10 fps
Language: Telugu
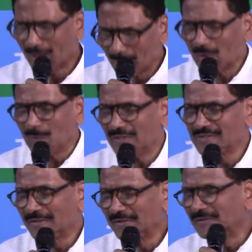అప్పుడప్పుడే
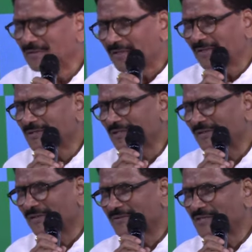జరిగింది నేను అతన్ని
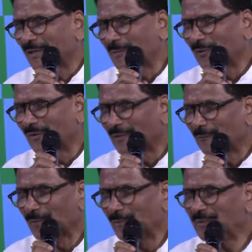సింగపూర్
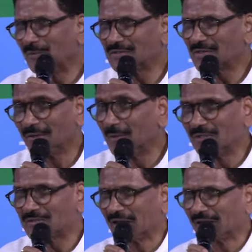ఎన్వైర్మెంట్ మినిస్టర్ అంటే
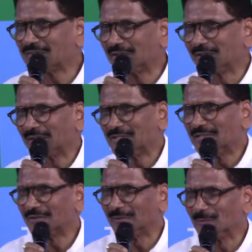మీరు చాలా స్ట్రిక్ట్గా
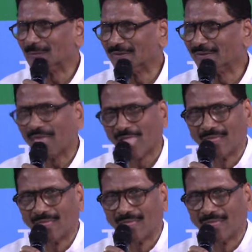చేసేట్టున్నారంటే